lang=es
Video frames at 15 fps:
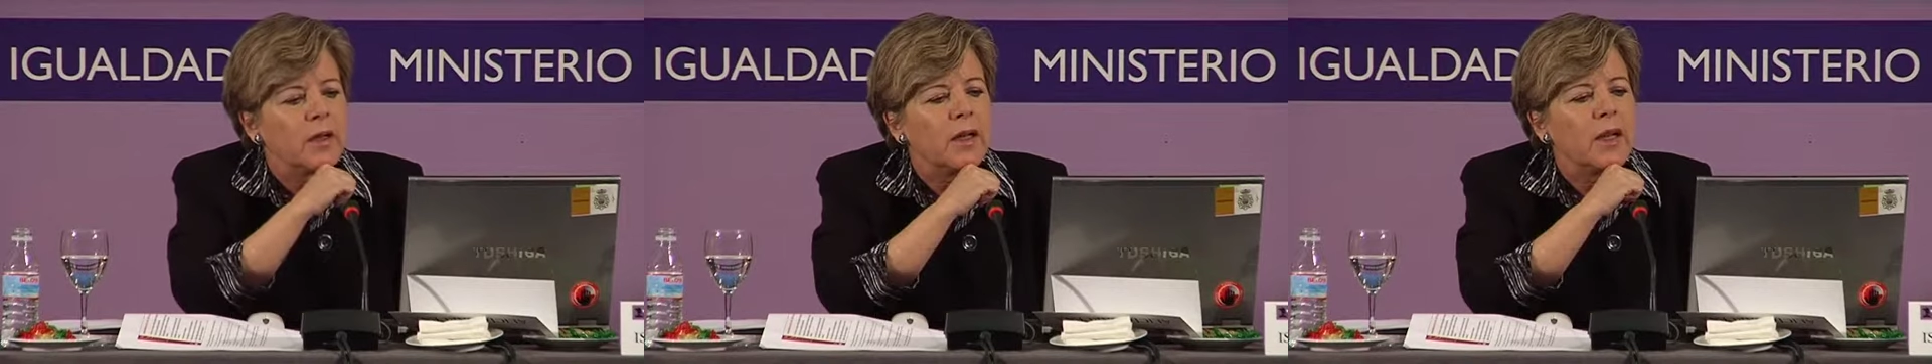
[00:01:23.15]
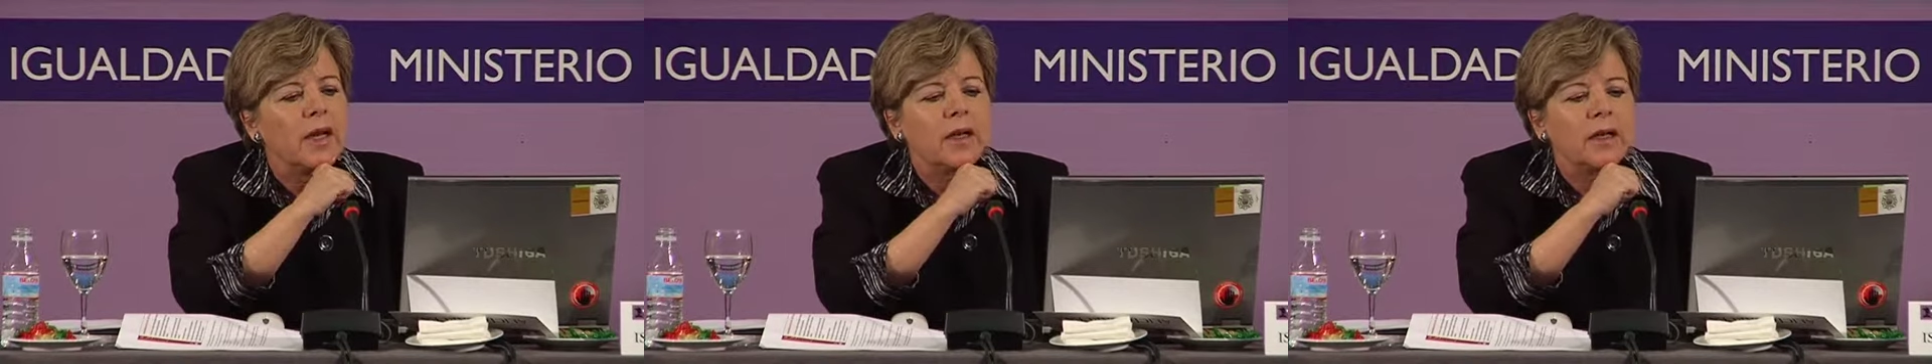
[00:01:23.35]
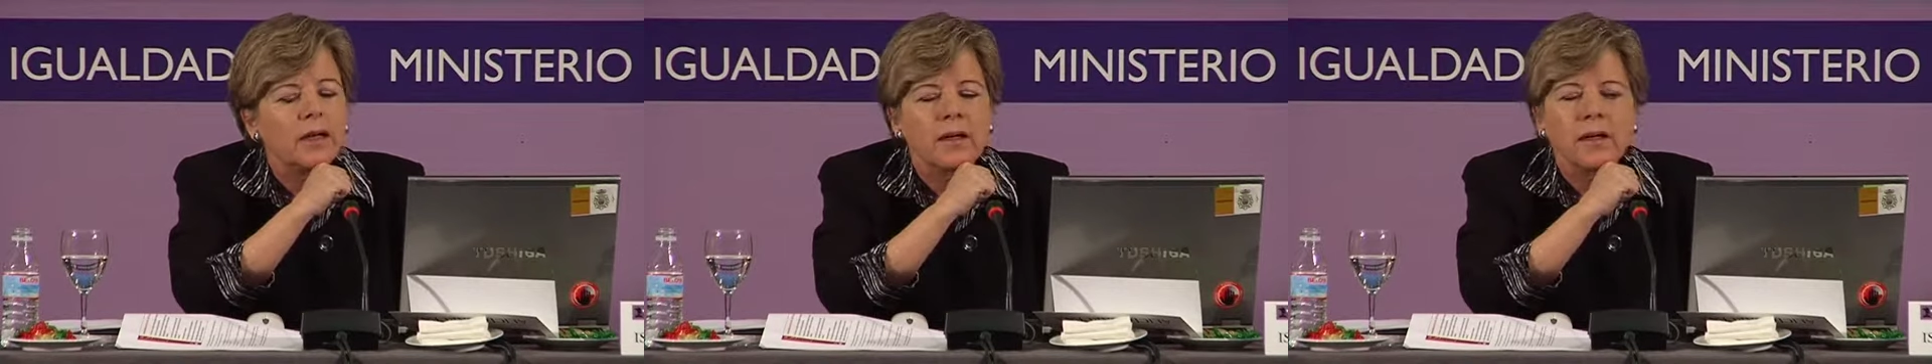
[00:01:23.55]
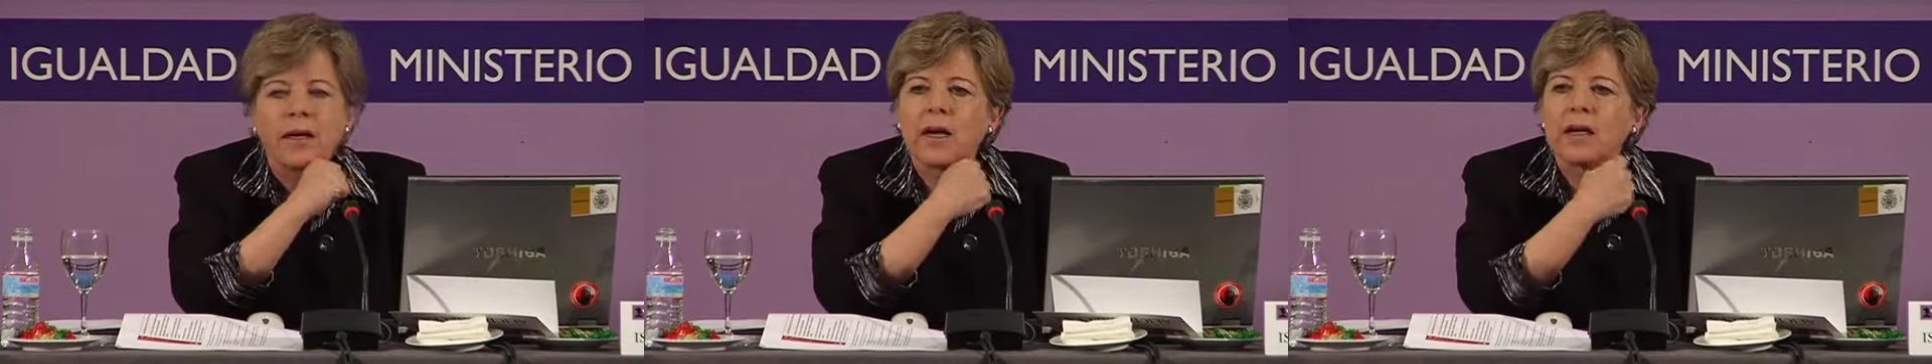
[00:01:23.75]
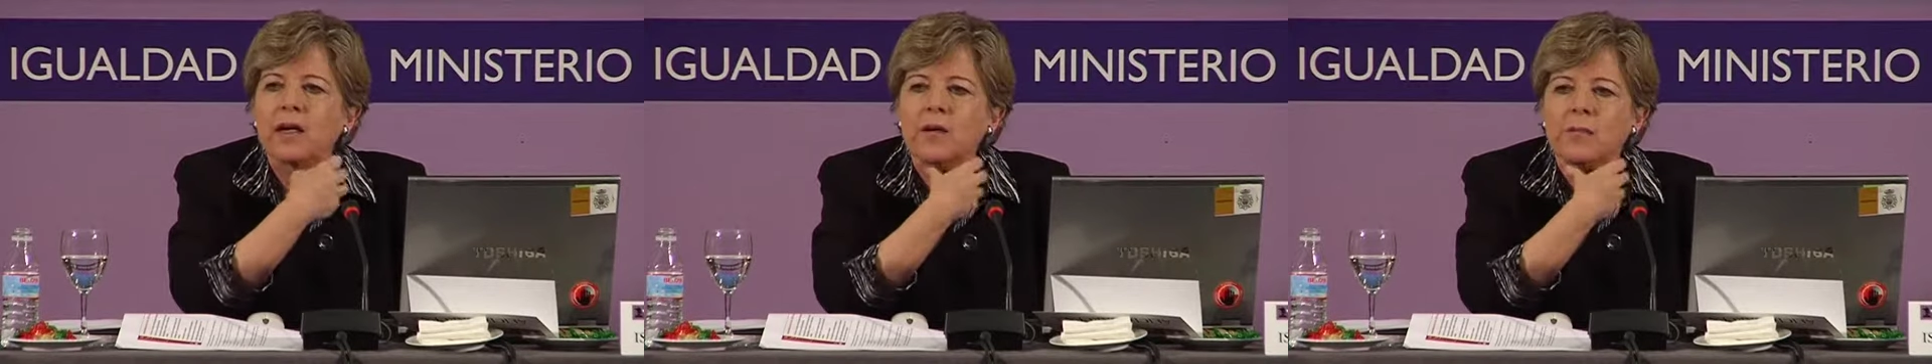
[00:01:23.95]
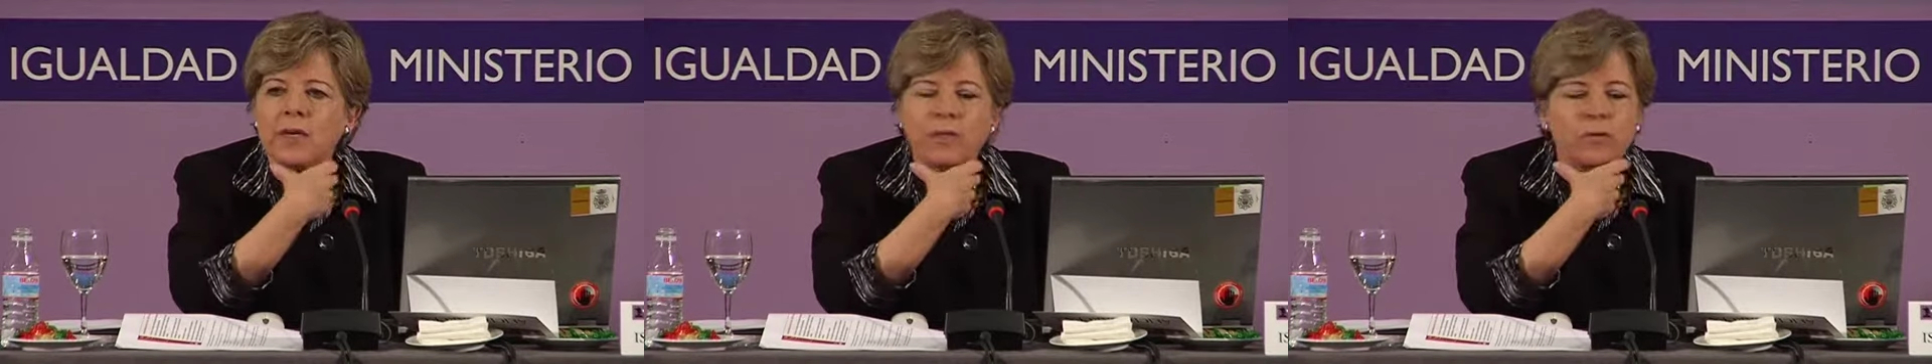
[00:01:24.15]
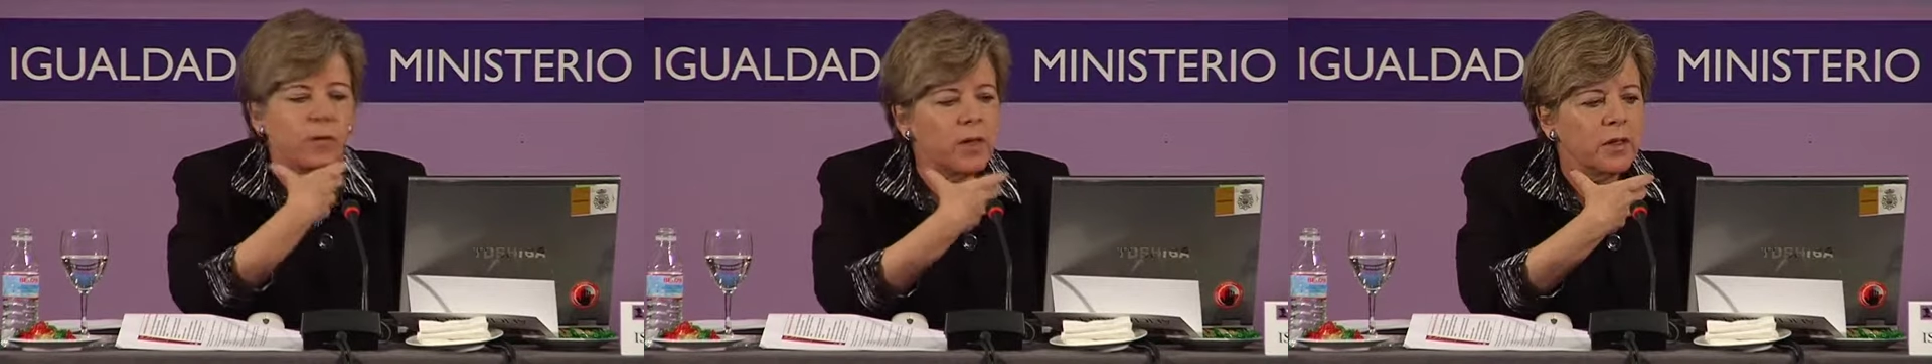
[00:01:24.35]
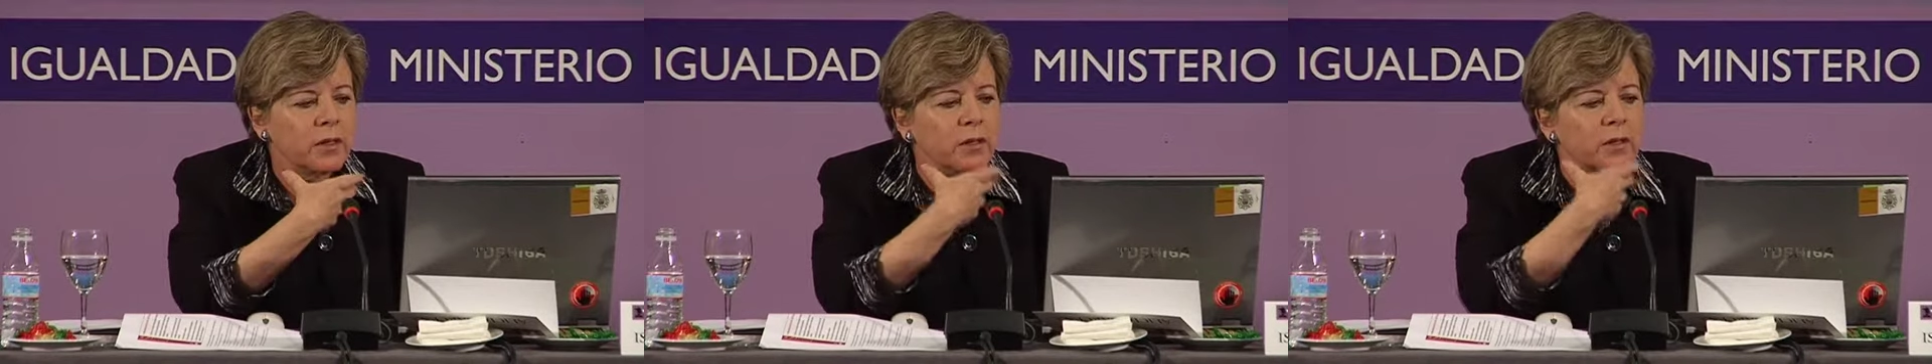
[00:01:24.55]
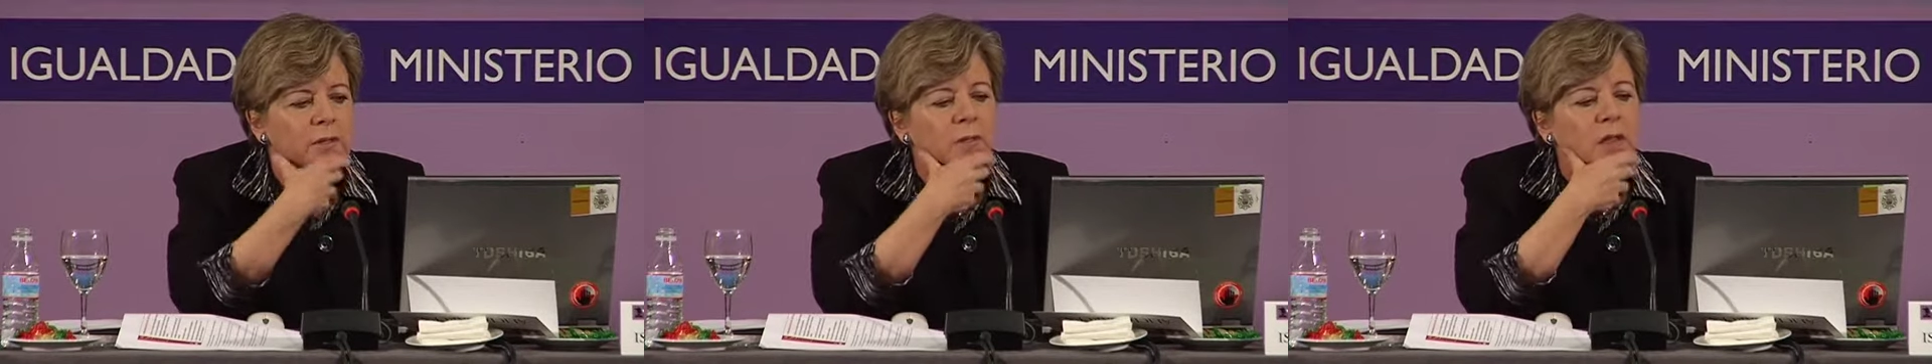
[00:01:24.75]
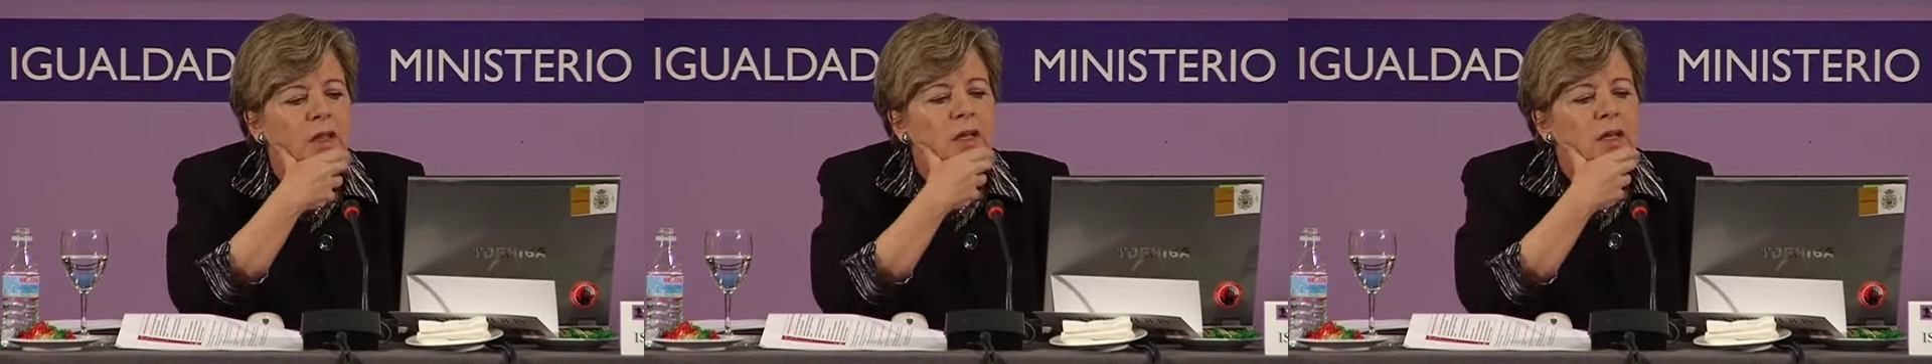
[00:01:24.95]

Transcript: la carga más fuerte,